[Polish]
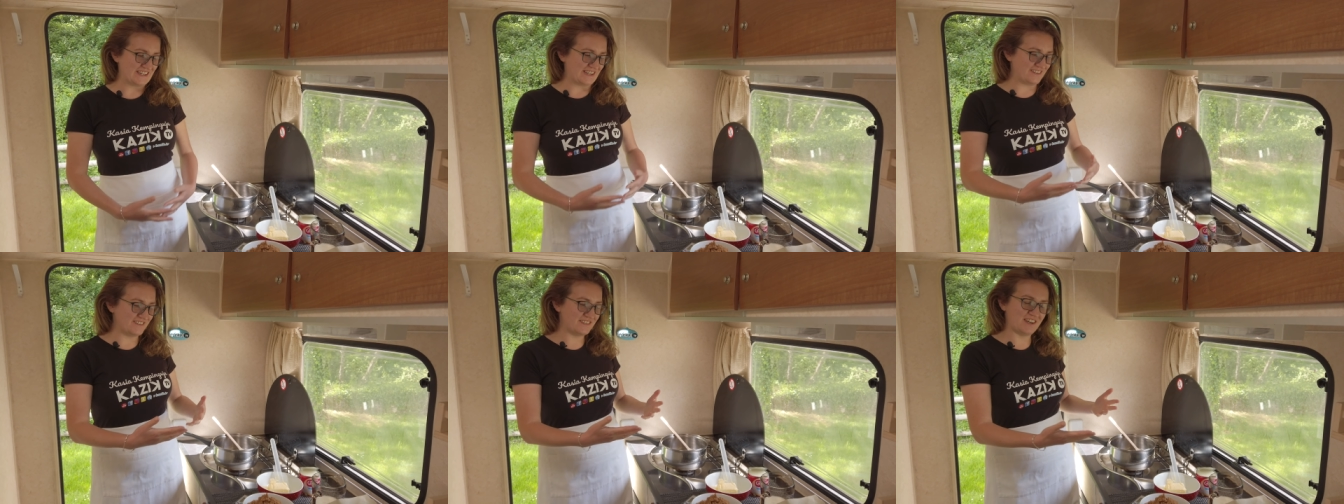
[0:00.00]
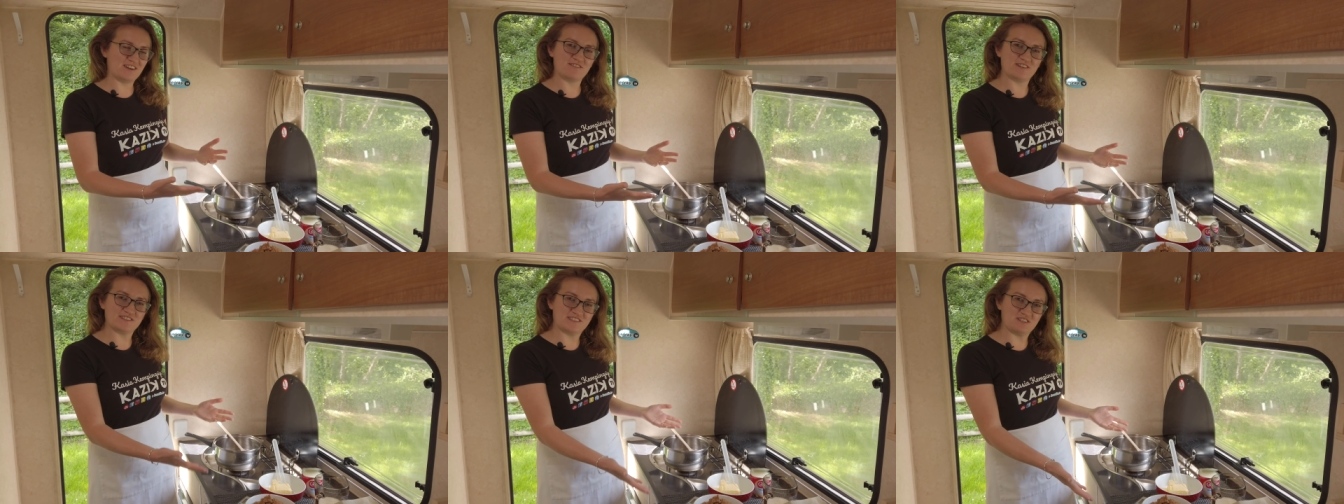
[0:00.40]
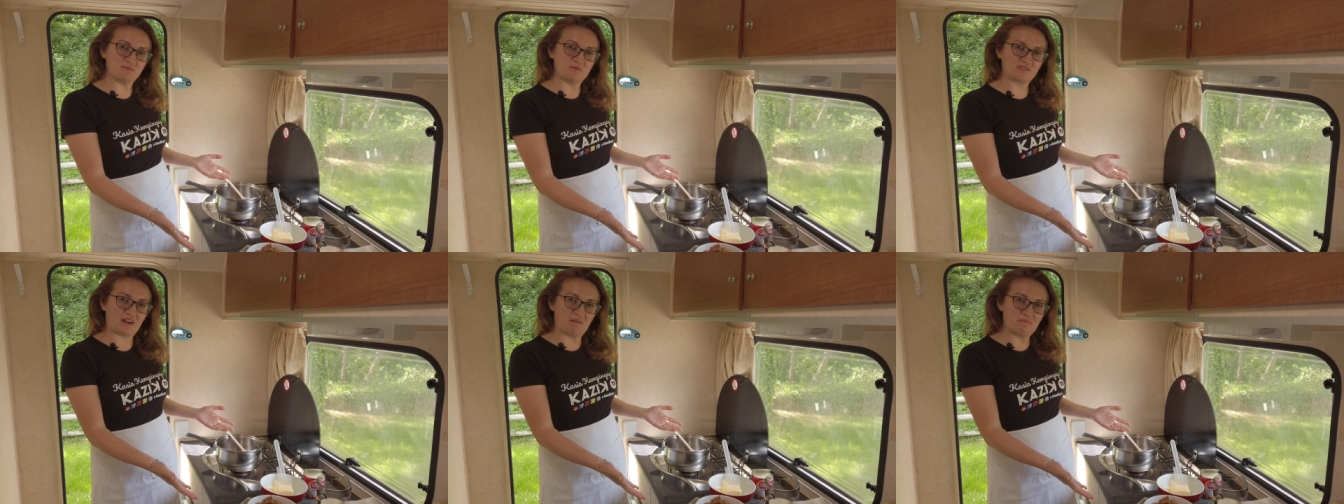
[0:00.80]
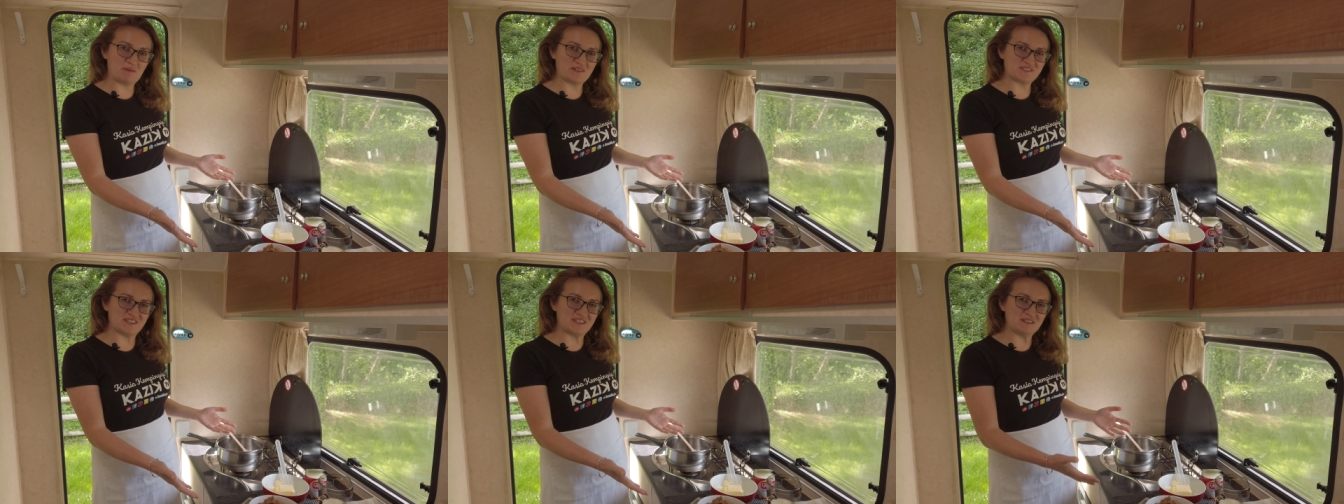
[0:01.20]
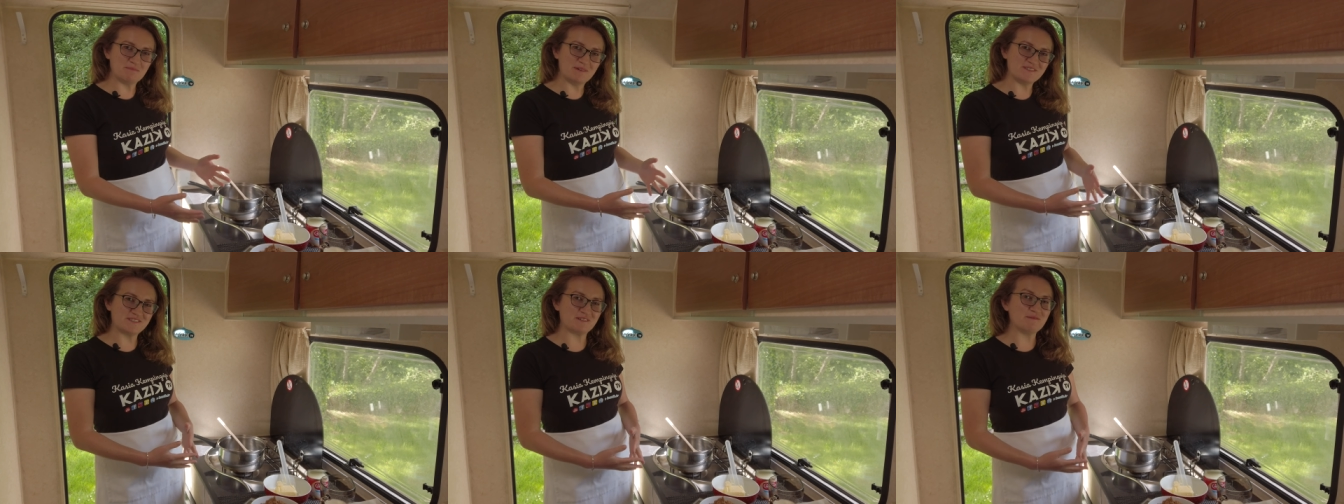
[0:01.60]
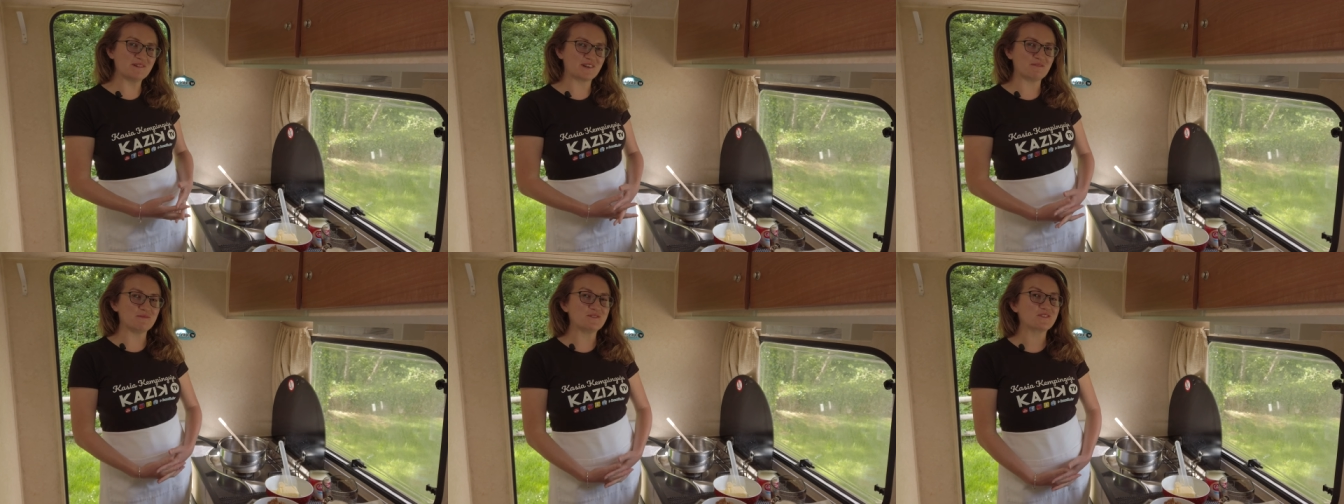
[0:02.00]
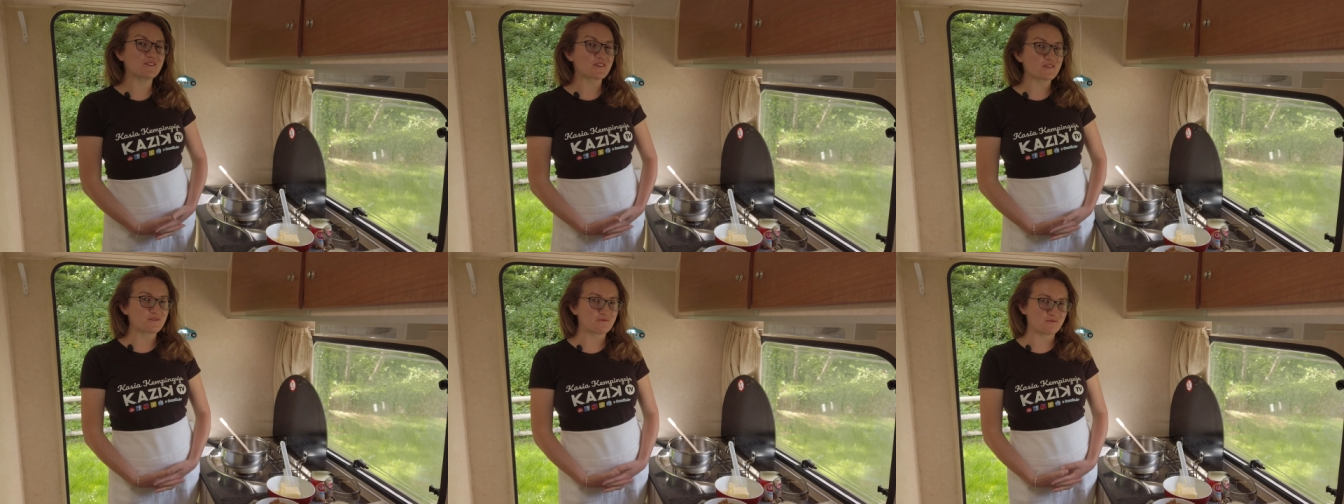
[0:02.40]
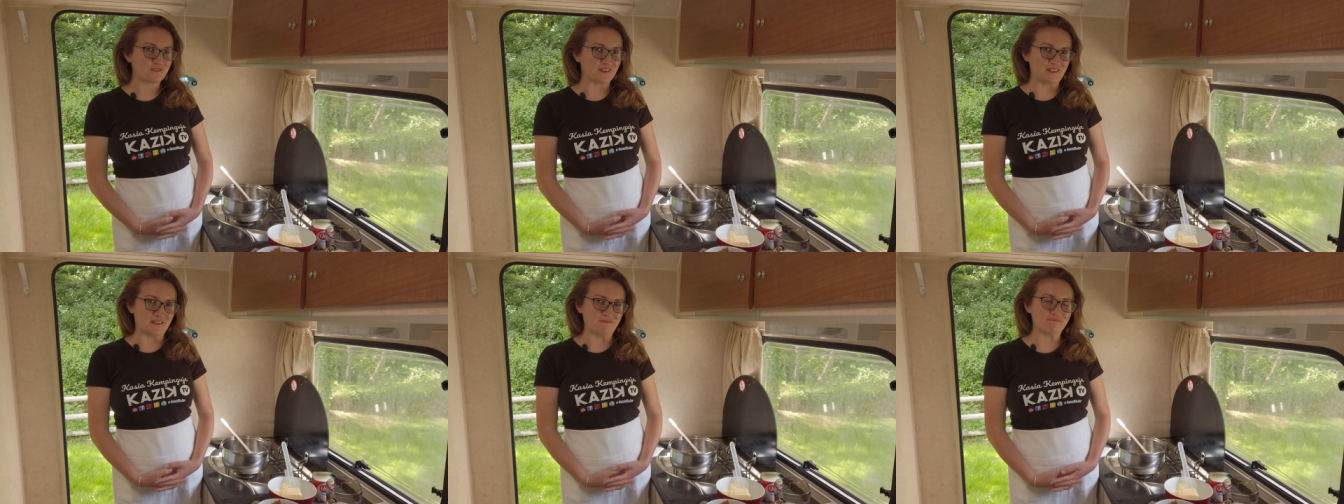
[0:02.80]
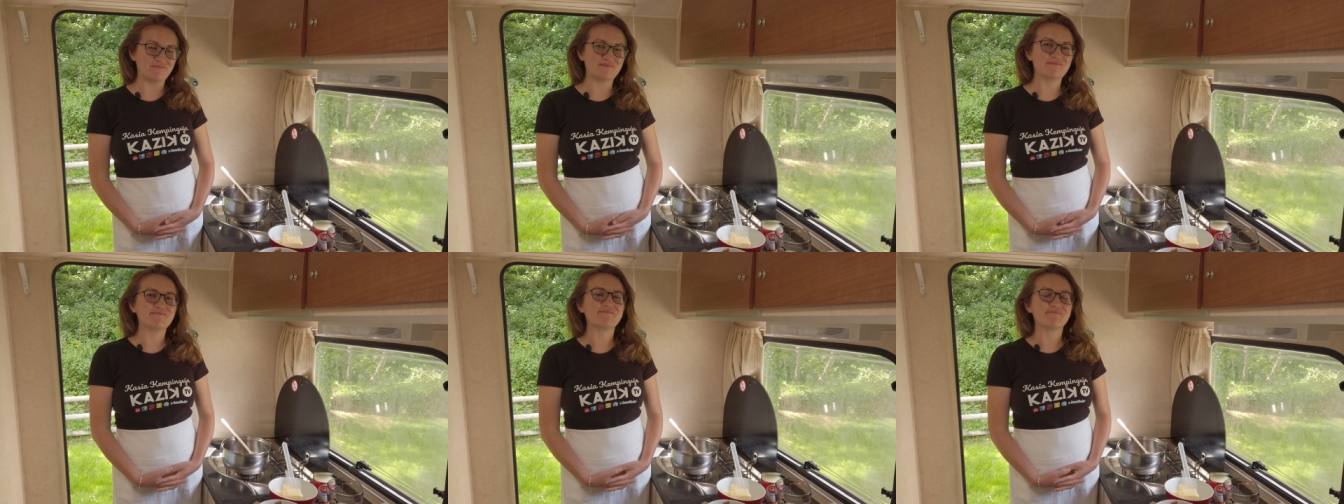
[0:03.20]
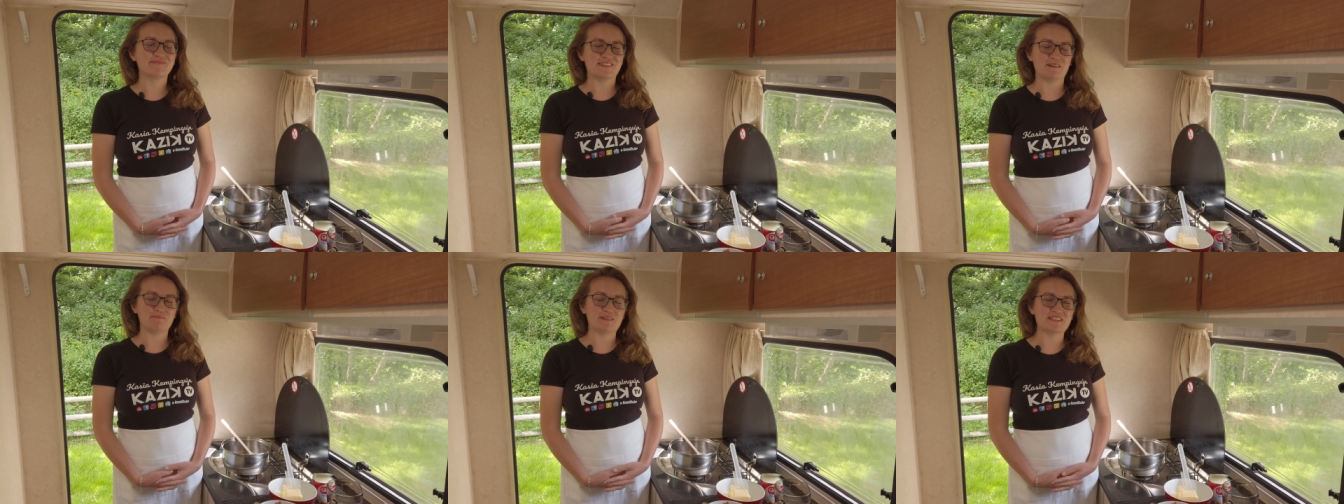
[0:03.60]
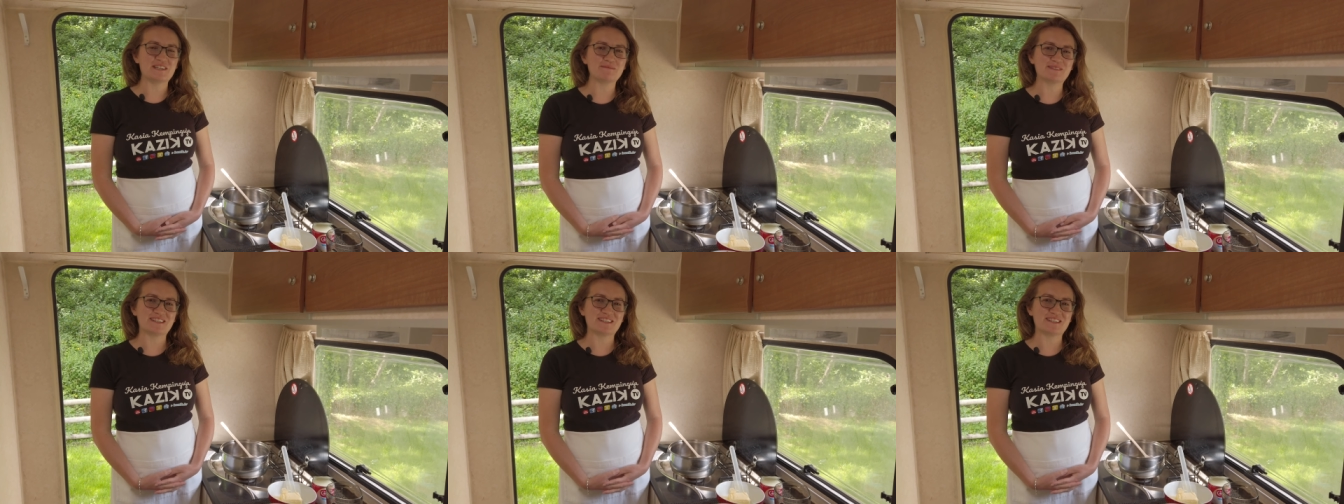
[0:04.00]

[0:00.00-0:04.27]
I dzisiaj jesteśmy w kamperze i będziemy robić krówki. Zapraszam